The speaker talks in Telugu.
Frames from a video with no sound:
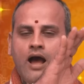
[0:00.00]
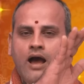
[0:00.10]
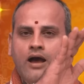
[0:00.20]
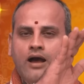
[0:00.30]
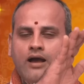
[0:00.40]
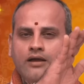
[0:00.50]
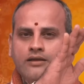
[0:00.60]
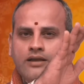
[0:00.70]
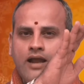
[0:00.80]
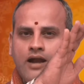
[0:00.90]
ఆ
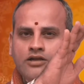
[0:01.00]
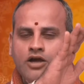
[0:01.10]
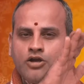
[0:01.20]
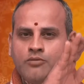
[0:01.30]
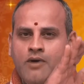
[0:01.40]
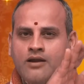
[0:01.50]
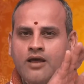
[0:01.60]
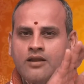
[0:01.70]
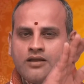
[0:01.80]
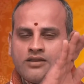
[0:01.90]
ఇలాంటి
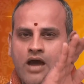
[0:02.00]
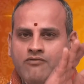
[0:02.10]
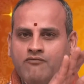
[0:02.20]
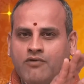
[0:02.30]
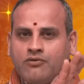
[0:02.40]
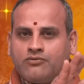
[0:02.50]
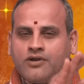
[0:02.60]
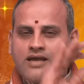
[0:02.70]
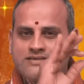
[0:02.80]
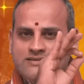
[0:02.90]
అనుమానాలకు
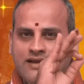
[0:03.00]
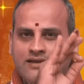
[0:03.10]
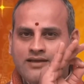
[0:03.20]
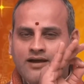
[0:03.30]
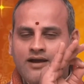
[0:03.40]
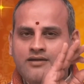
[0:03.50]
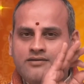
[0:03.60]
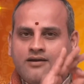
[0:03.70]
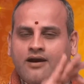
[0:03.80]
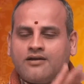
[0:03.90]
తావివ్వకుండా శ్రద్ధగా
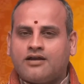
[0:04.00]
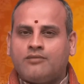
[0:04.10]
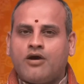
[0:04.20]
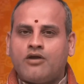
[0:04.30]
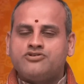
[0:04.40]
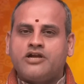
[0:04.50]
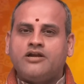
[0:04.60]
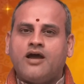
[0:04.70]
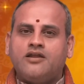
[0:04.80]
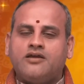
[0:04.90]
ఈ కార్యక్రమాలు
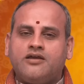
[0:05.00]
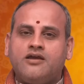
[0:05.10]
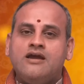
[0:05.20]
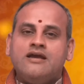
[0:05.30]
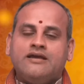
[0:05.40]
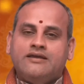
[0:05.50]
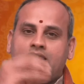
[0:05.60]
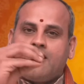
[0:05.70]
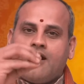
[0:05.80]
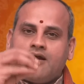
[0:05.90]
చేయడానికి ఈ
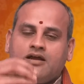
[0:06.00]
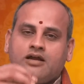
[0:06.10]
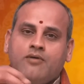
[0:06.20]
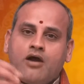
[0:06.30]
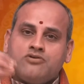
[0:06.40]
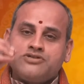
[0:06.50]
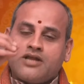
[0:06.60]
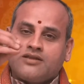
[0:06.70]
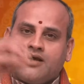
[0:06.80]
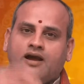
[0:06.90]
కార్యక్రమాలు
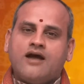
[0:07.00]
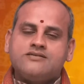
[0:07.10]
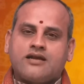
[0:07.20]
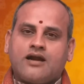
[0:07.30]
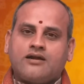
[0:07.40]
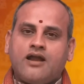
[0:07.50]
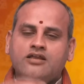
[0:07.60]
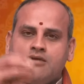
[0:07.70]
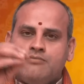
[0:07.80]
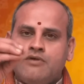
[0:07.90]
శ్రద్ధగా
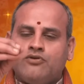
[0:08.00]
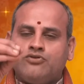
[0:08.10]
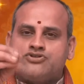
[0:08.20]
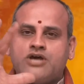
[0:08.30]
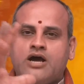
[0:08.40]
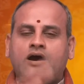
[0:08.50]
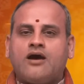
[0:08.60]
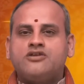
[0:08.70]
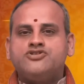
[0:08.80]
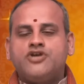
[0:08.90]
జరగడానికి మీ వంతు
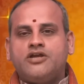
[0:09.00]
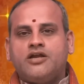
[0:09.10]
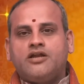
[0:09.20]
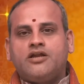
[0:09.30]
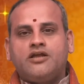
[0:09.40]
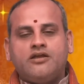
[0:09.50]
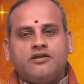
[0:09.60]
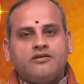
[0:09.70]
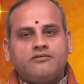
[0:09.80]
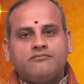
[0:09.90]
సహకారం చేయండి
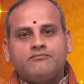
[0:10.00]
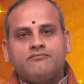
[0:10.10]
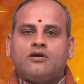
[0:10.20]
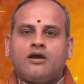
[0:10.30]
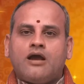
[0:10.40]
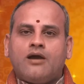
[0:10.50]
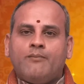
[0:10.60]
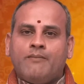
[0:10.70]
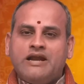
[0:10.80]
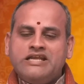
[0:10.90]

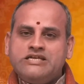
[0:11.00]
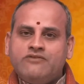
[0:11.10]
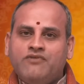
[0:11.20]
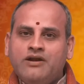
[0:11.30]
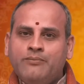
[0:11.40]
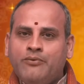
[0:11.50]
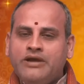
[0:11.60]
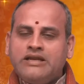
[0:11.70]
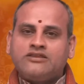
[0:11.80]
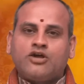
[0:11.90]
మనిషి
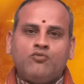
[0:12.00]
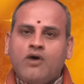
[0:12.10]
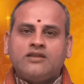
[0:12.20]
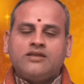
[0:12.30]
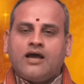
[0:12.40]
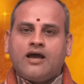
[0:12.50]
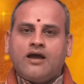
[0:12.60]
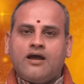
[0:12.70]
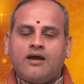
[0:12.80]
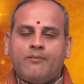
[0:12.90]
వెళ్ళిపోయిన తరువాత
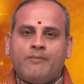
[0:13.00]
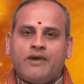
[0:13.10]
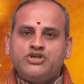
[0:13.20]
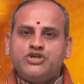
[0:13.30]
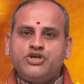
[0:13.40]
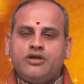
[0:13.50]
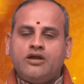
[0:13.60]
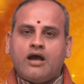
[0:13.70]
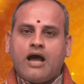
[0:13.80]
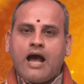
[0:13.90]
మనిషి
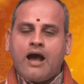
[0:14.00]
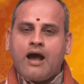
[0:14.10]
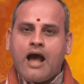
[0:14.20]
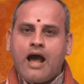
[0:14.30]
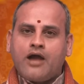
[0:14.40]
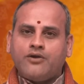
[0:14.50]
ఆ ఆ